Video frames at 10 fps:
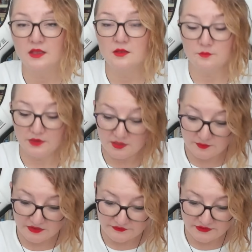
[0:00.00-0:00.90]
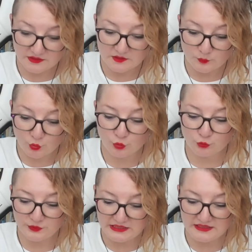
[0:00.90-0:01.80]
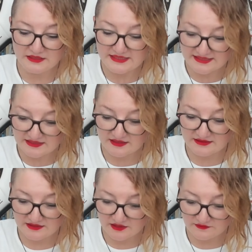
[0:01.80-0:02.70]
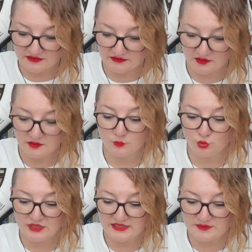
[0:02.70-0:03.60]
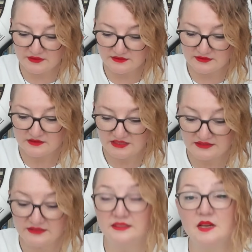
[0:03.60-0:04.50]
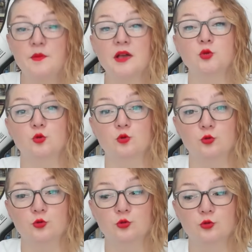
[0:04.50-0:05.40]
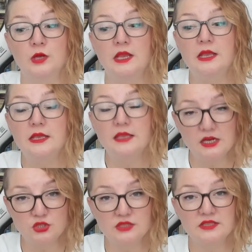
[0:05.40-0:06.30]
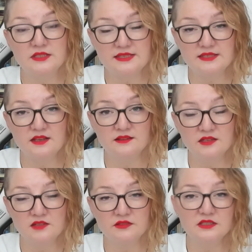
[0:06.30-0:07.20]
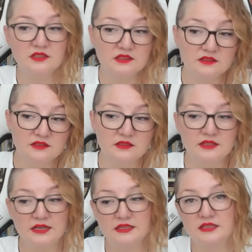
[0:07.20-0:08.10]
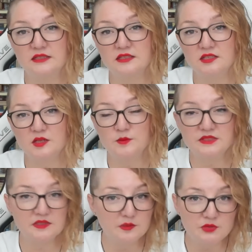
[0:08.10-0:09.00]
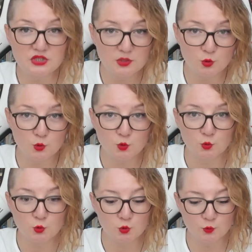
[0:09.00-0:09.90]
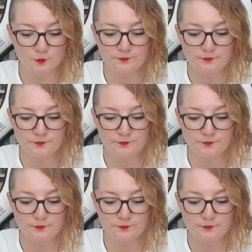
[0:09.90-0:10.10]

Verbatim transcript: Mamafi bugün bile İskandinavya'da bu hizmet kadınlara mahsustur. Gerçekten İskandinavya'da kadınların erkekleri yıkaması diye bir şey söz konusu.